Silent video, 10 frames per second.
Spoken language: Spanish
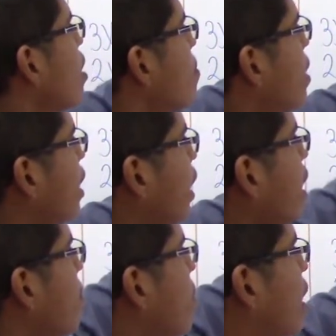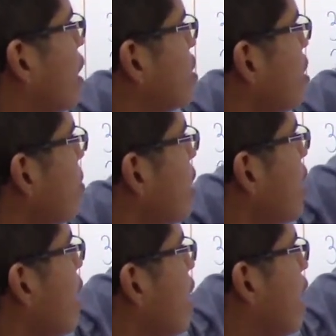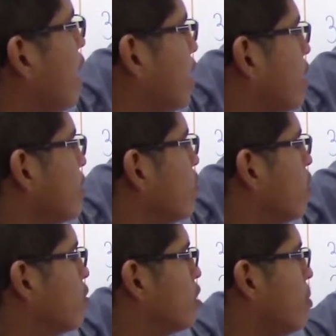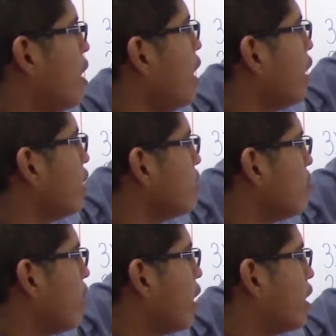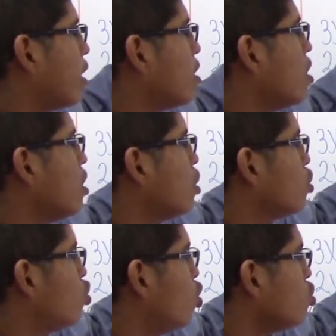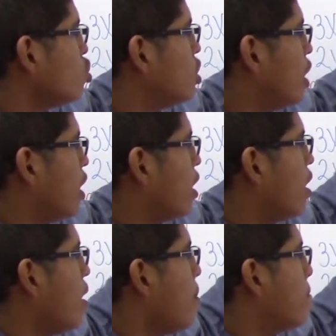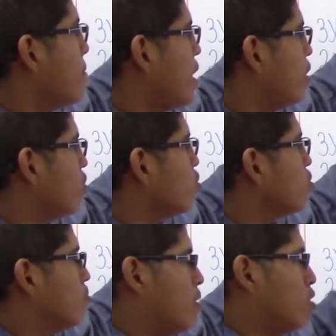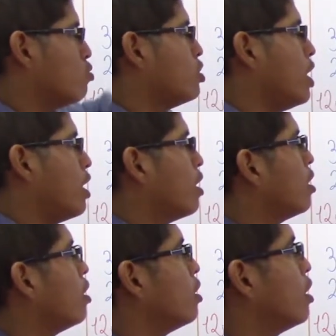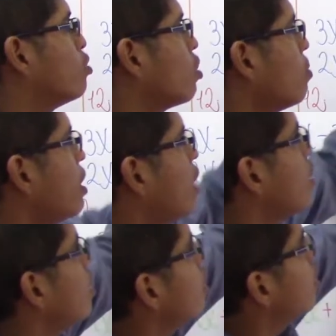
¿Para qué? Para que se vaya el x. Cuando se va el x me va a quedar 2y menos menos y. ¿Y eso qué me da?